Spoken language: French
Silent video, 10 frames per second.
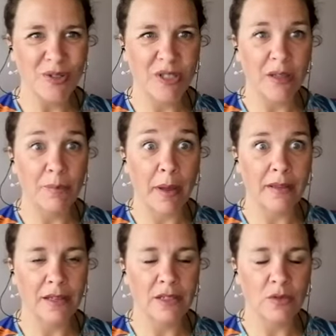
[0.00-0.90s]
et de
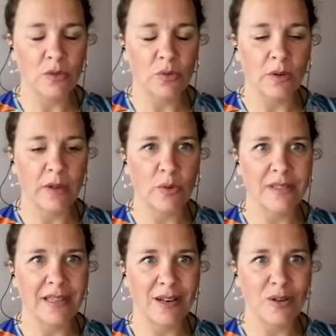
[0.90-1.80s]
partager, surtout avec toi. C'est
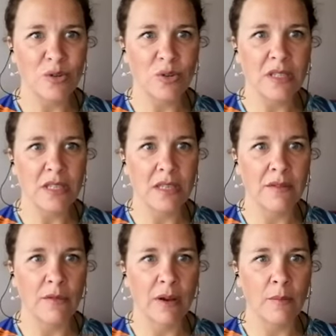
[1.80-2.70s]
quelque chose qui
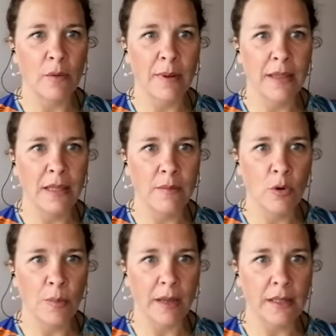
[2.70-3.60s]
vraiment m'anime, le
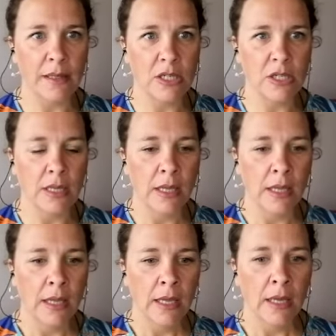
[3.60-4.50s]
partage.
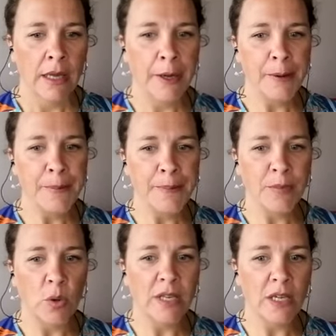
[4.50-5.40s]
Euh,
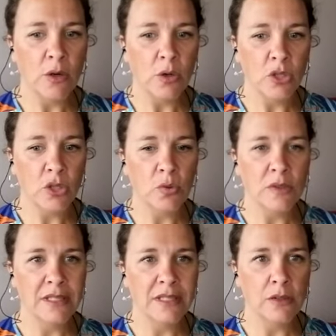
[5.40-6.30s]
Holy Coach, donc
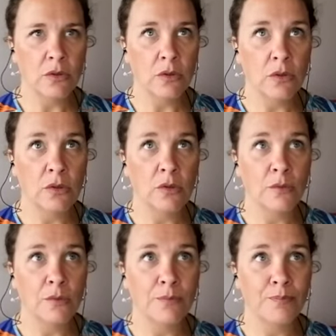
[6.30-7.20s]
c'est
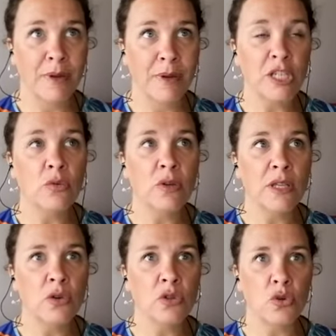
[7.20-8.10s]
ma chaîne Holy
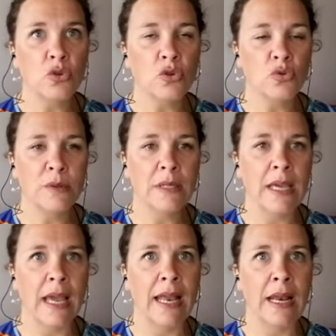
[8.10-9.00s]
Coach. Aujourd'hui,
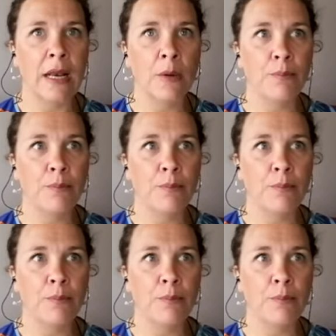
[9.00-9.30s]
elle